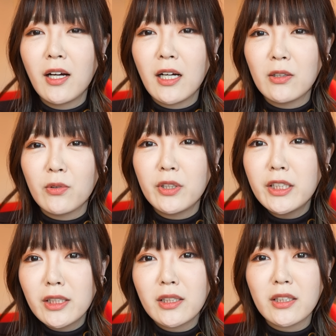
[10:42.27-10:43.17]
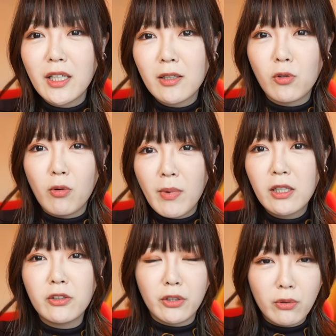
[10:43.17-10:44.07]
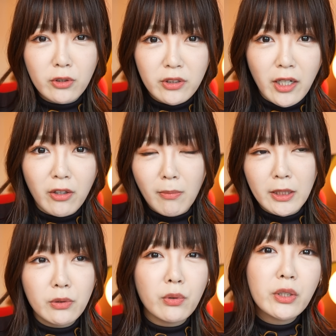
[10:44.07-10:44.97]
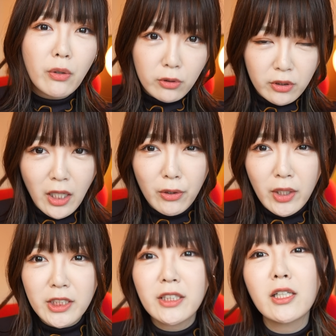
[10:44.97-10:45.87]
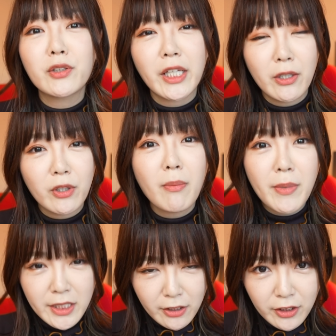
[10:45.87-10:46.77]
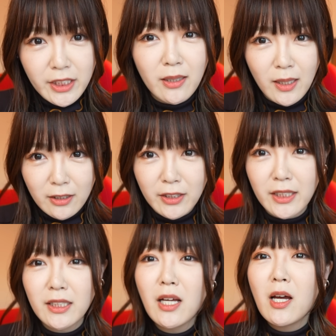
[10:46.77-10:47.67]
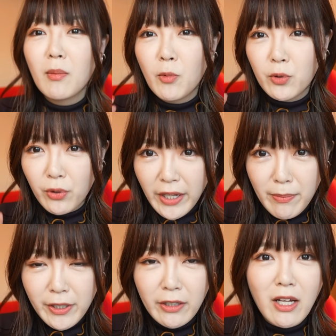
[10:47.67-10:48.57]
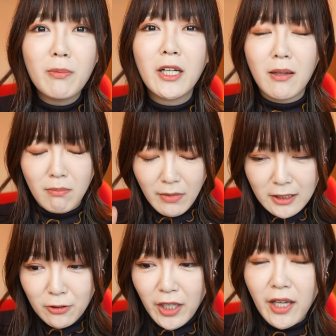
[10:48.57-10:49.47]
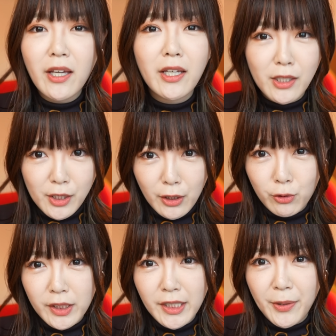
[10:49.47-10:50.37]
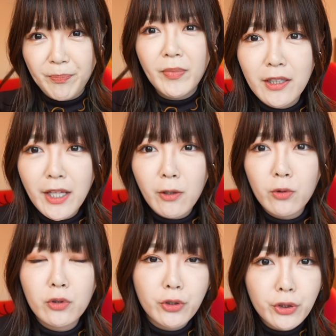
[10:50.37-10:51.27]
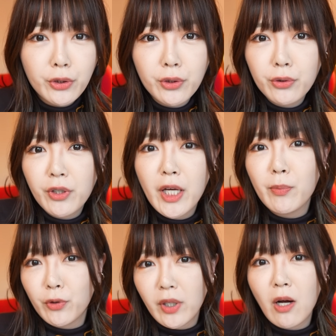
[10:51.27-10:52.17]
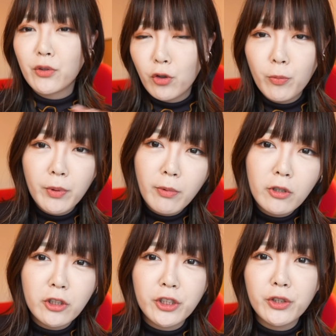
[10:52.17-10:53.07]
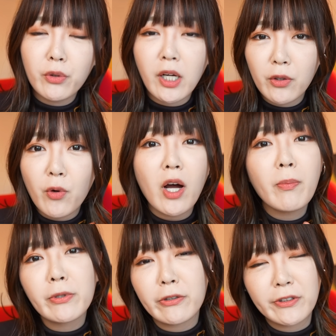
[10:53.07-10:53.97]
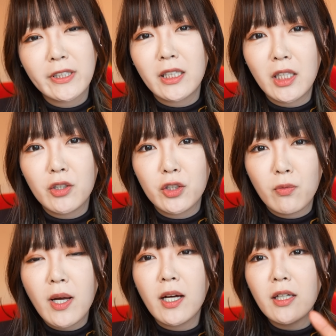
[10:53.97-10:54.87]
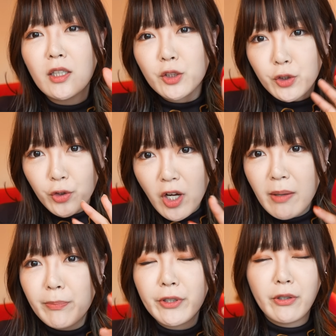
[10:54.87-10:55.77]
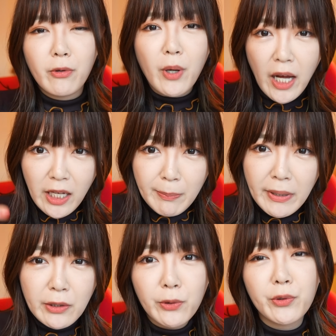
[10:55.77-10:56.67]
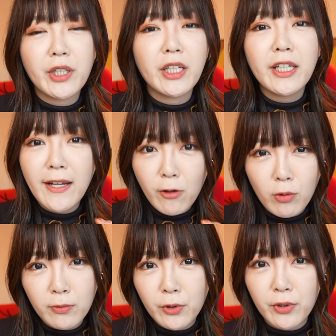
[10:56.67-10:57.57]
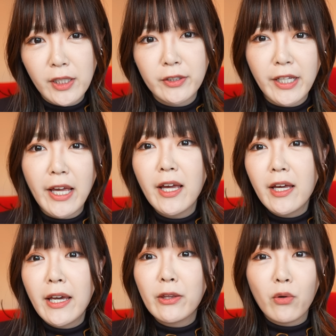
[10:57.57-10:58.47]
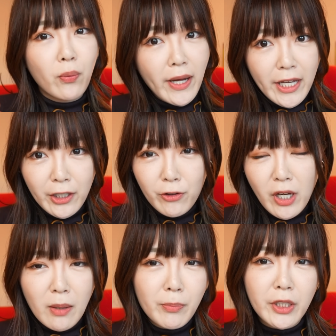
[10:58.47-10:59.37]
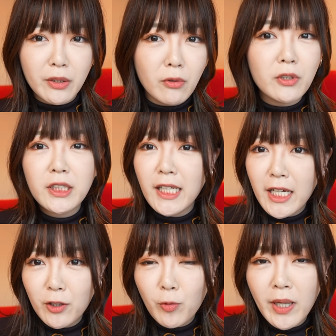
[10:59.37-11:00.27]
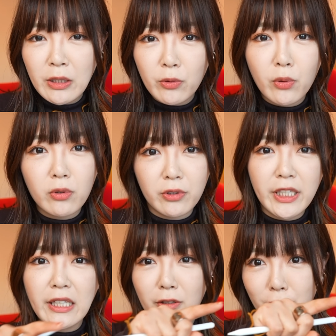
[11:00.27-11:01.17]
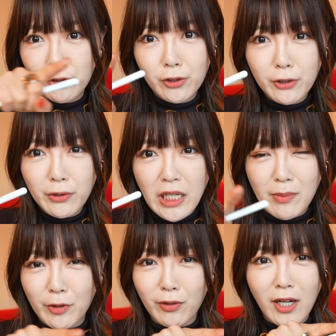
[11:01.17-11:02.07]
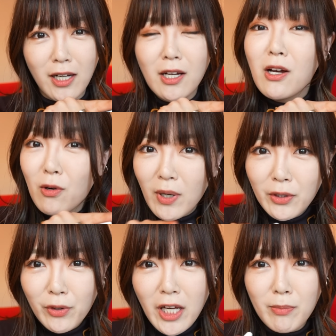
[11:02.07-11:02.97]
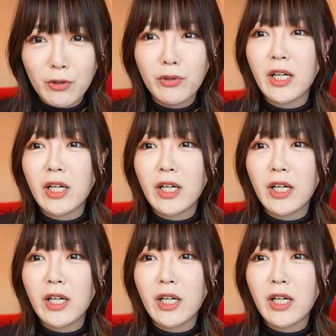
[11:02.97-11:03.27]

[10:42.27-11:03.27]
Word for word: あの、いちいちね、こう Mac に送ったりとかパソコンに送ったりとかしなくていいので、めちゃくちゃ楽です。もうドライブ系のアプリはマストで入れてください。で、この Google ドライブとか Dropbox とかのアプリを使ってる人は、そのアプリを iPad に入れ込むとですね、えっと、ファイルアプリのサイドバーのところに Google ドライブとか OneDrive と